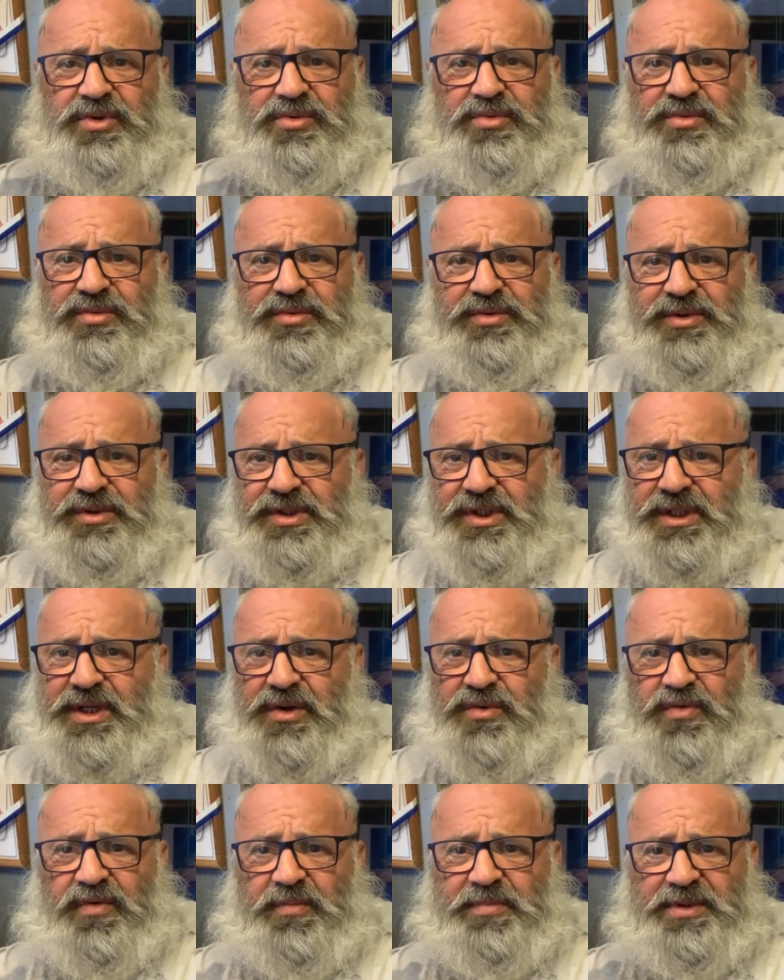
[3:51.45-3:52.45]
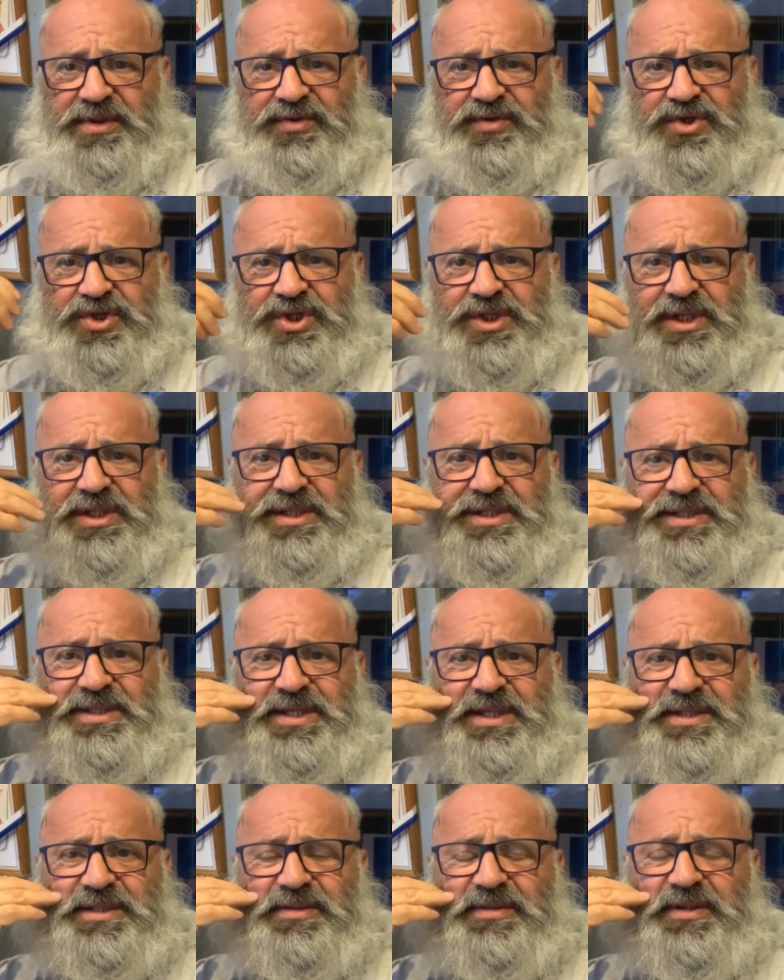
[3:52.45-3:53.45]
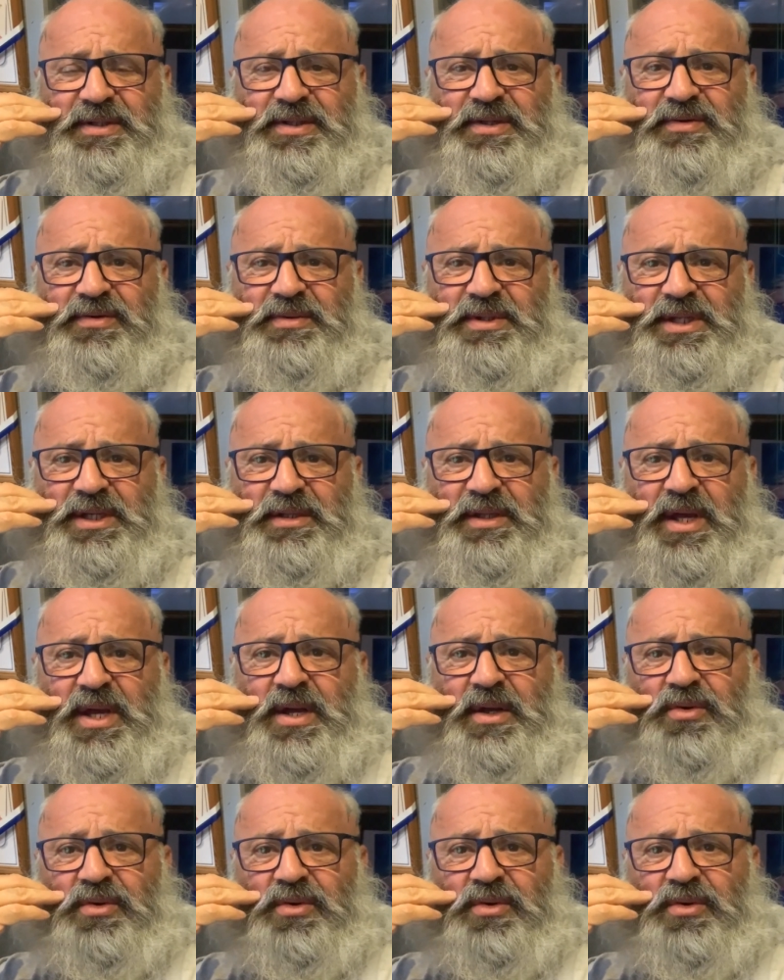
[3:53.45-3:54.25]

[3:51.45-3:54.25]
но никакого подтверждения, естественно, этого нет, делает,